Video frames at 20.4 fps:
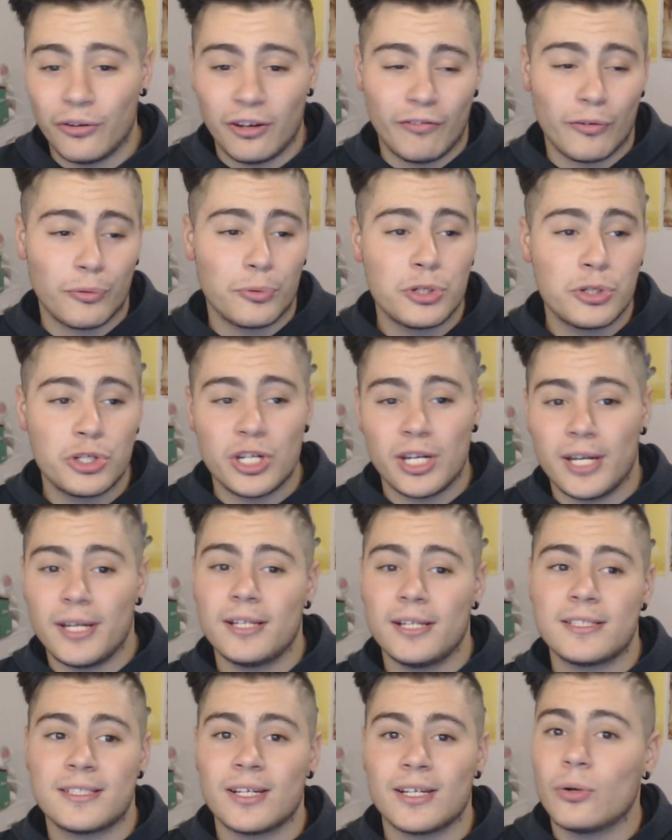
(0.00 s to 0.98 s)
di far uscire
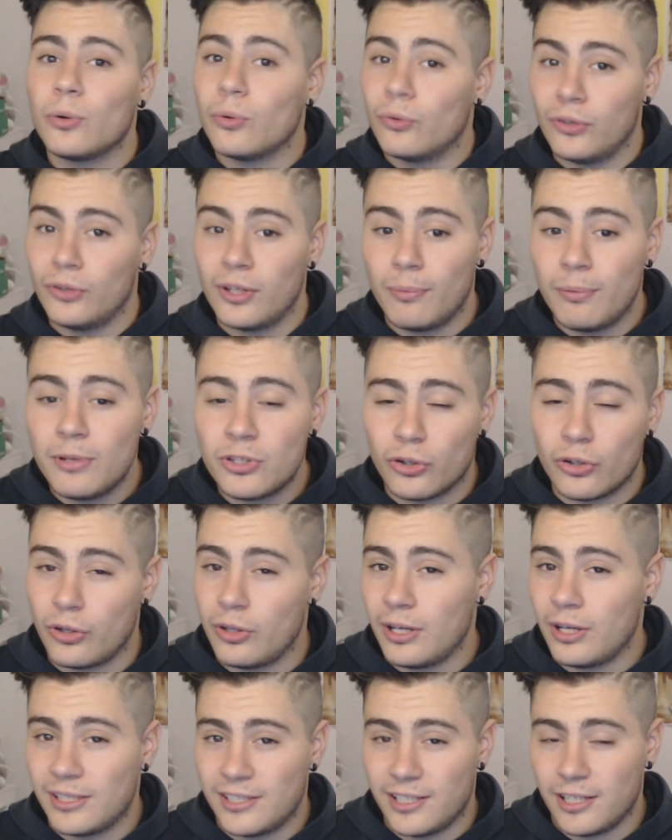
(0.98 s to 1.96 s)
il secondo episodio
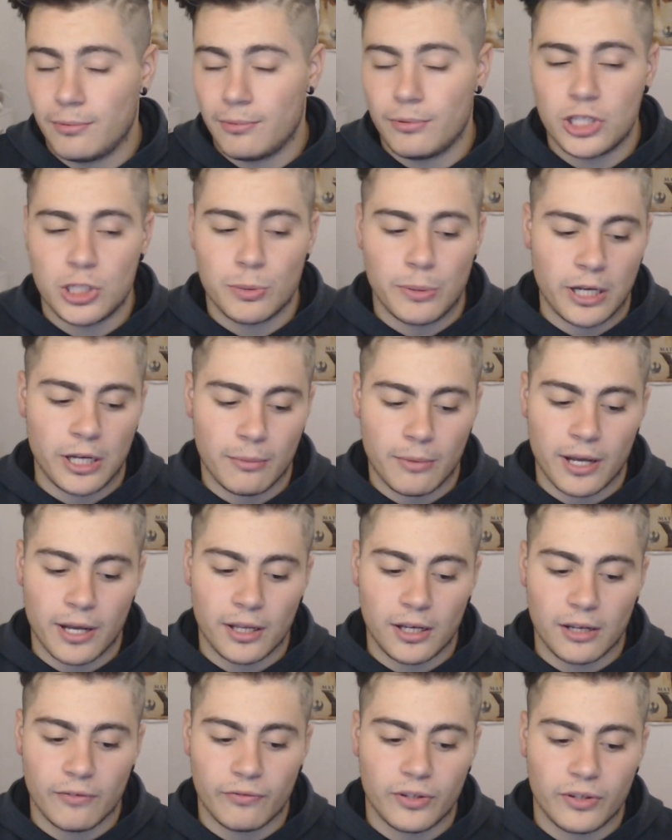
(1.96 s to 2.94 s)
della serie principale di
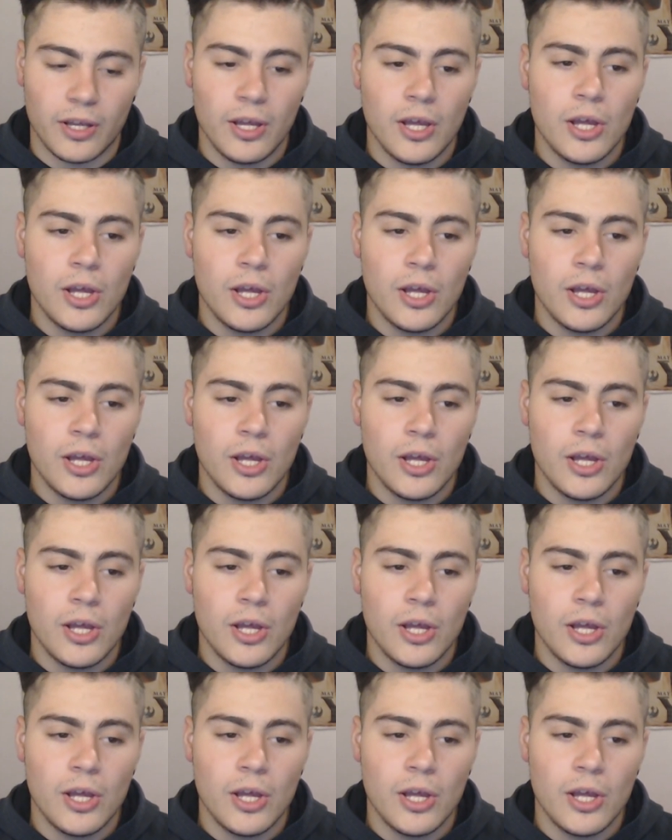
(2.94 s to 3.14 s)
Minecraft.